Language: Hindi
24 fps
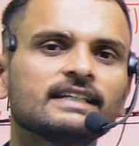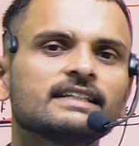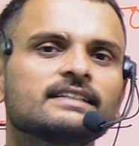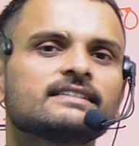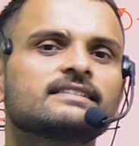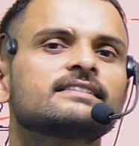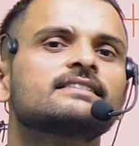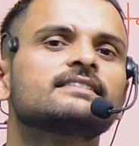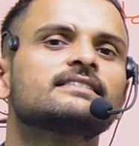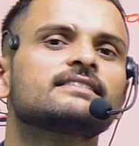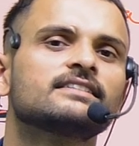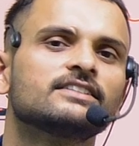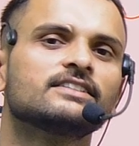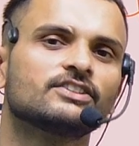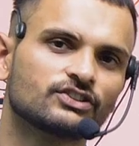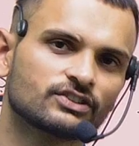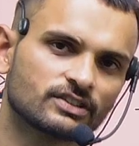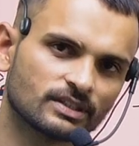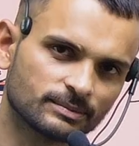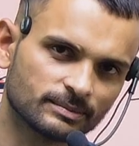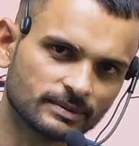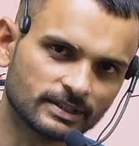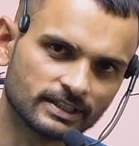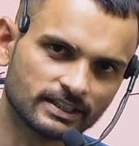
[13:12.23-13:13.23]

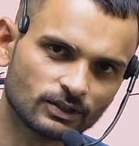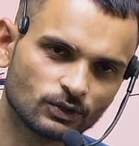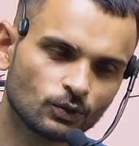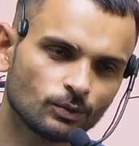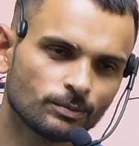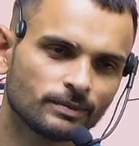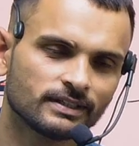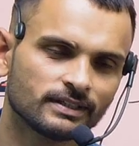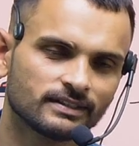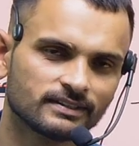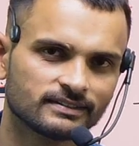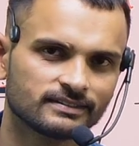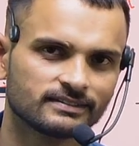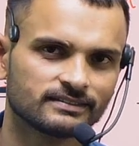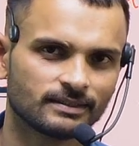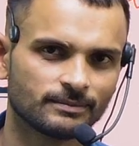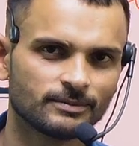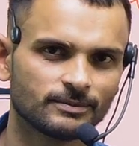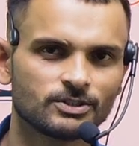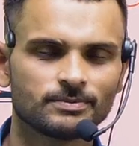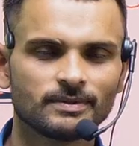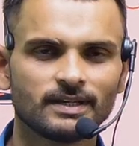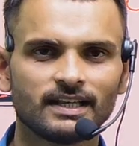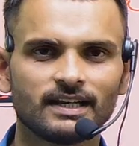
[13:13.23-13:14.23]
सिस्टम है रोमन
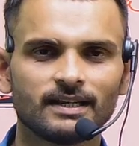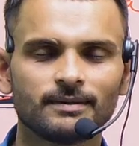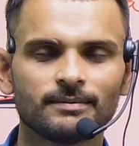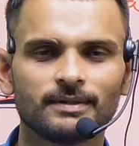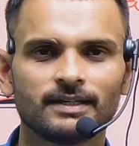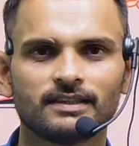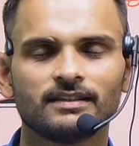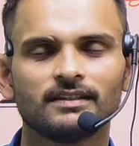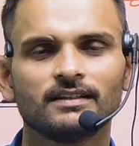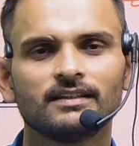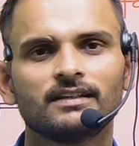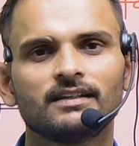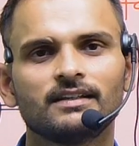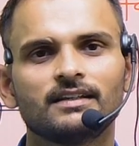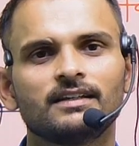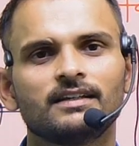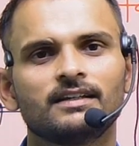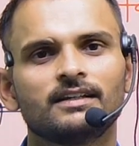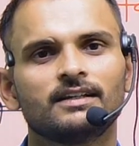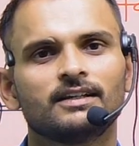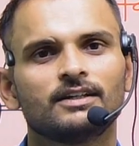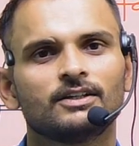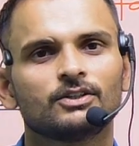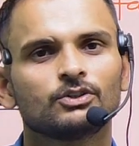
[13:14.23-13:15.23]
समझ में आ रहा है
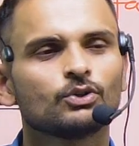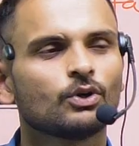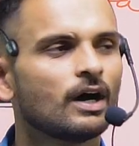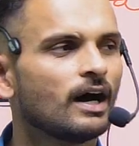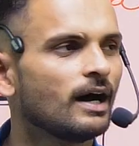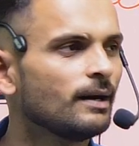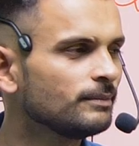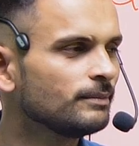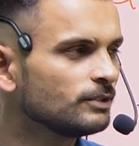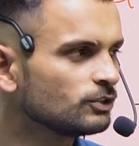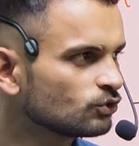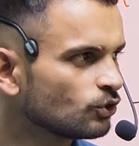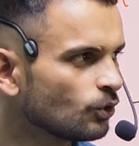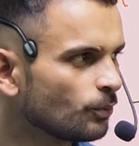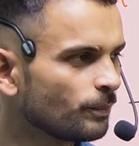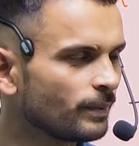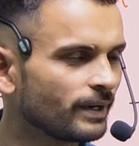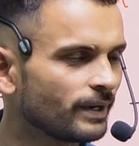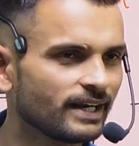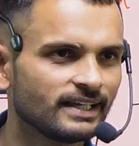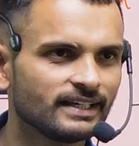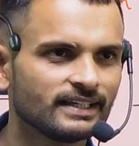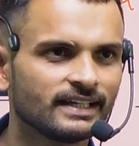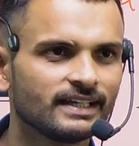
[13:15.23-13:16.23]
बात तो हम इसको
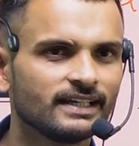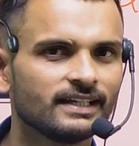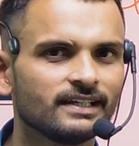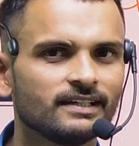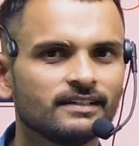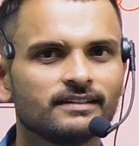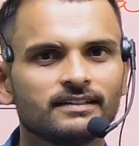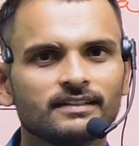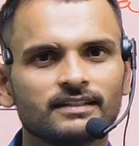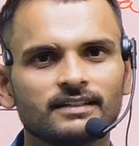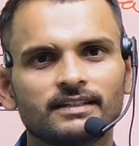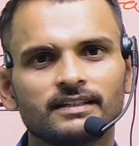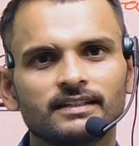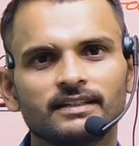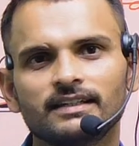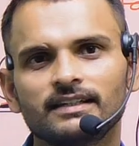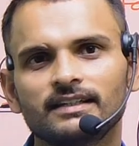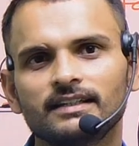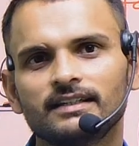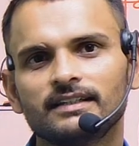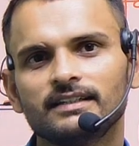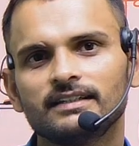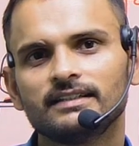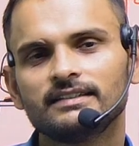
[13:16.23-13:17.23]
पढ़ेंगे
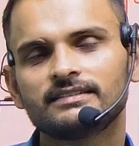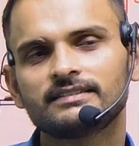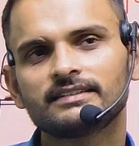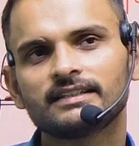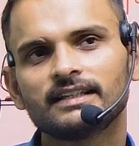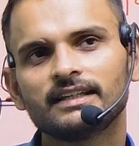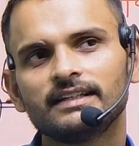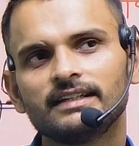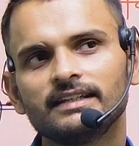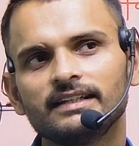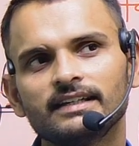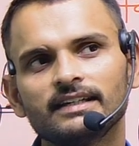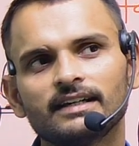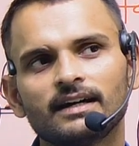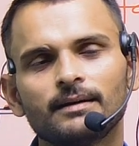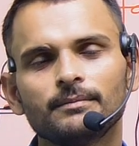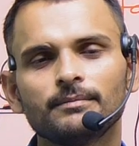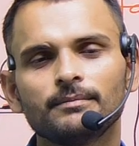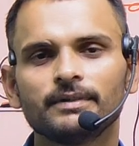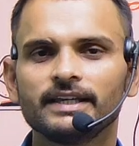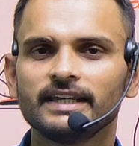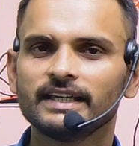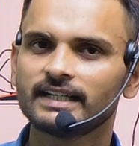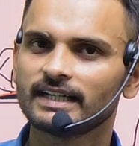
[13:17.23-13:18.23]
इसके लिए
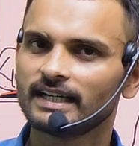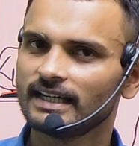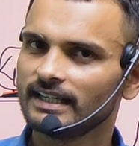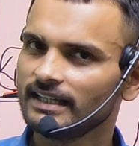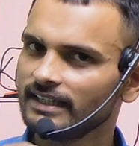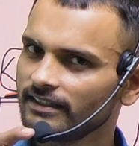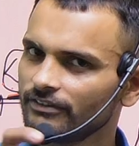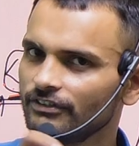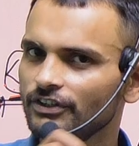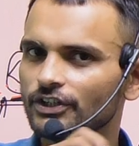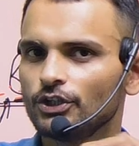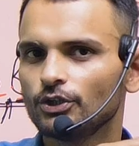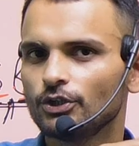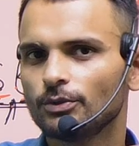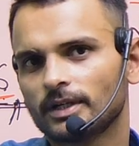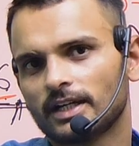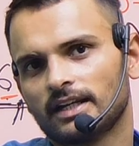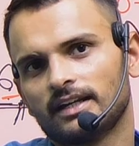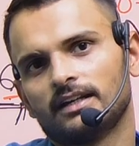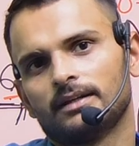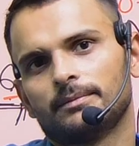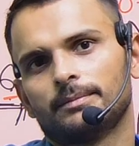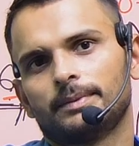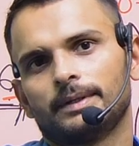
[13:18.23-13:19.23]
हम एक अलग वीडियो
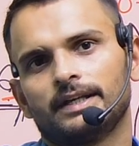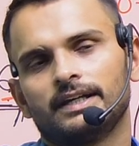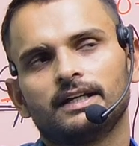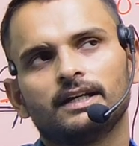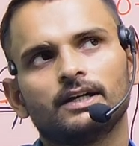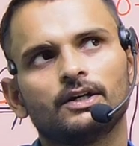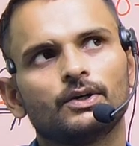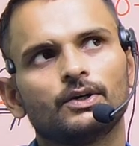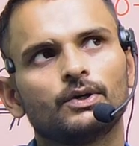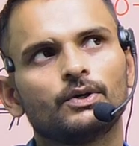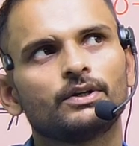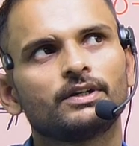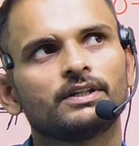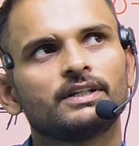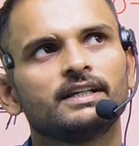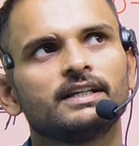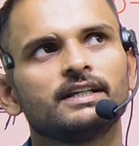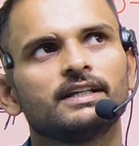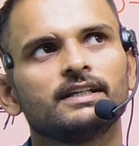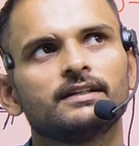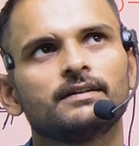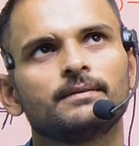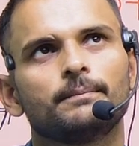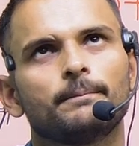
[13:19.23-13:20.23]
बनाना पड़ेगा और ये
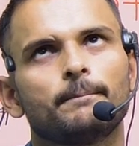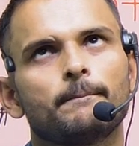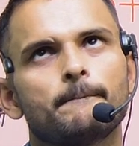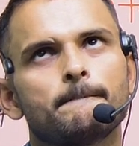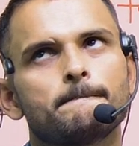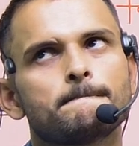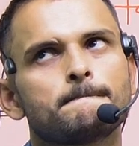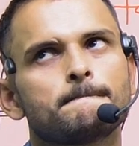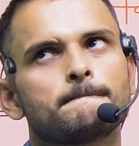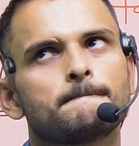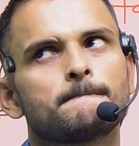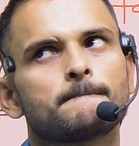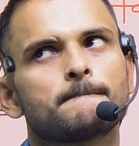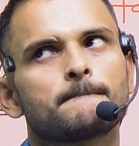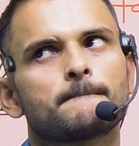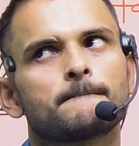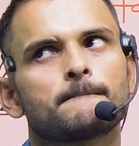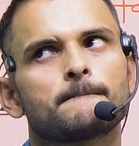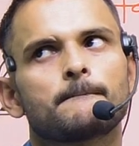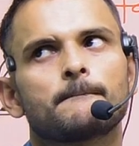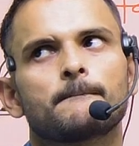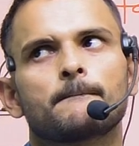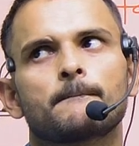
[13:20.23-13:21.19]
हम्म,